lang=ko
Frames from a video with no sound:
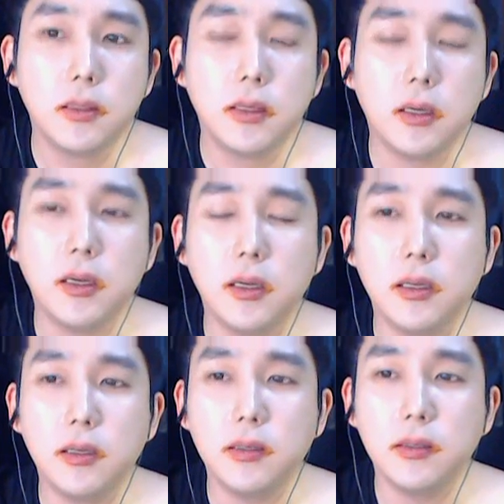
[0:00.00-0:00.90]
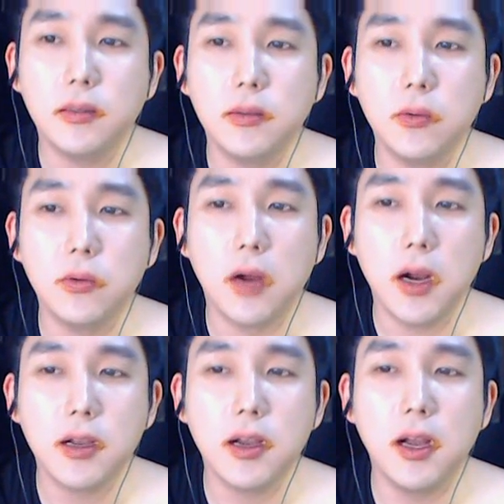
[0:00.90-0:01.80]
하... 욕을
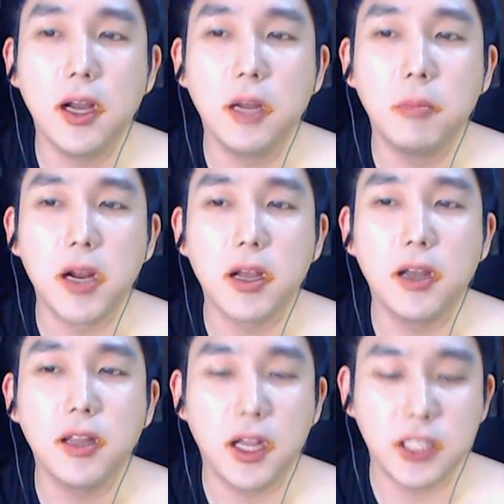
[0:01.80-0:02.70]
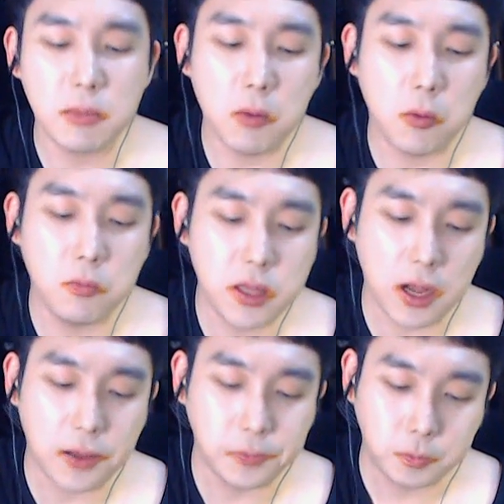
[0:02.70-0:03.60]
할까 말까 하다가
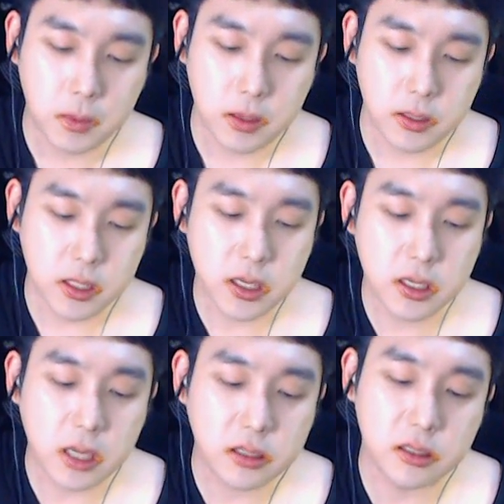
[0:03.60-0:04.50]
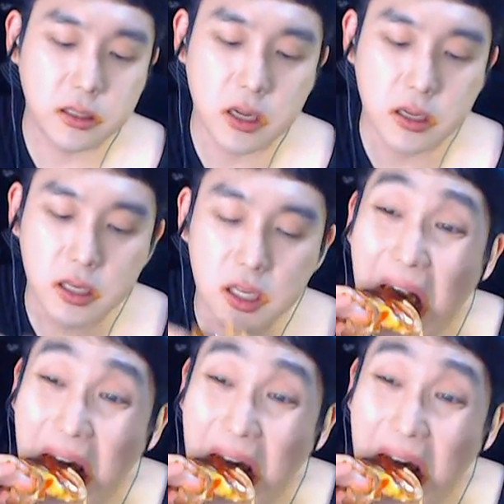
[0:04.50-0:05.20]
참아봅니다. 작같은 새끼.